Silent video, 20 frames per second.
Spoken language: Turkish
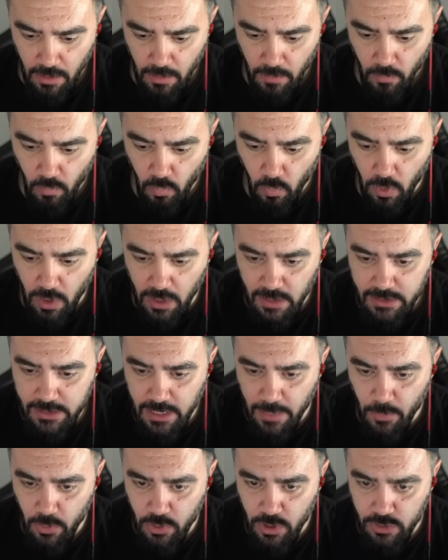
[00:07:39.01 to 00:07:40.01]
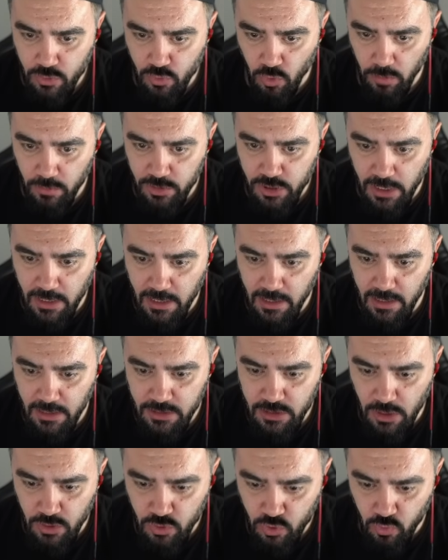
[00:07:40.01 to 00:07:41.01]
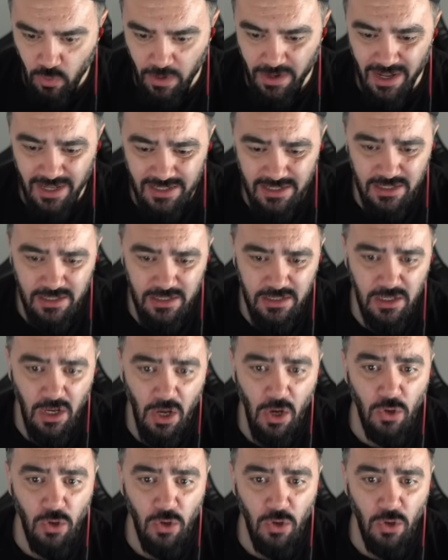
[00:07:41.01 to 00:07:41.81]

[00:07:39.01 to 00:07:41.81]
Muazzam ötesi olmuş arkadaşlar. Şu an hazırız.